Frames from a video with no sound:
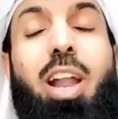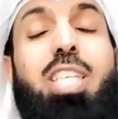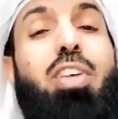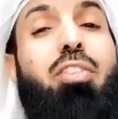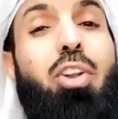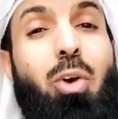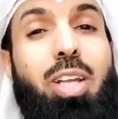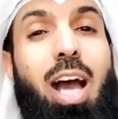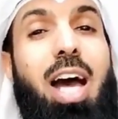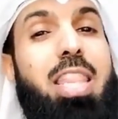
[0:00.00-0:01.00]
وللأسف
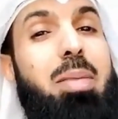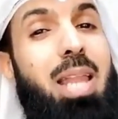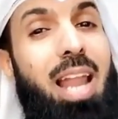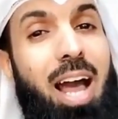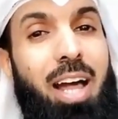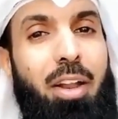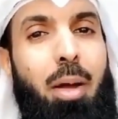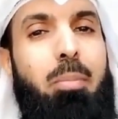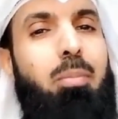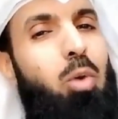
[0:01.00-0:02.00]
النوعية هذه من
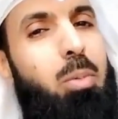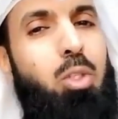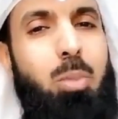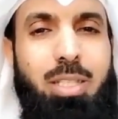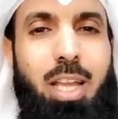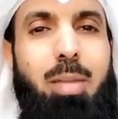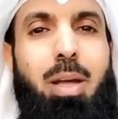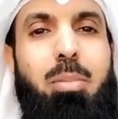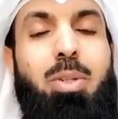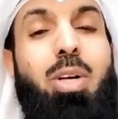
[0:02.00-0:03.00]
الأعراب مو البدو ما
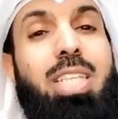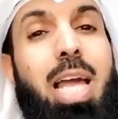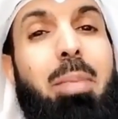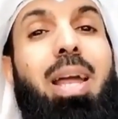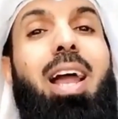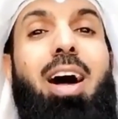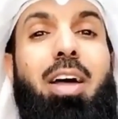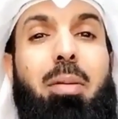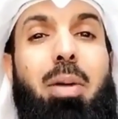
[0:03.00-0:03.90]
أتكلم عن البدو أتكلم عن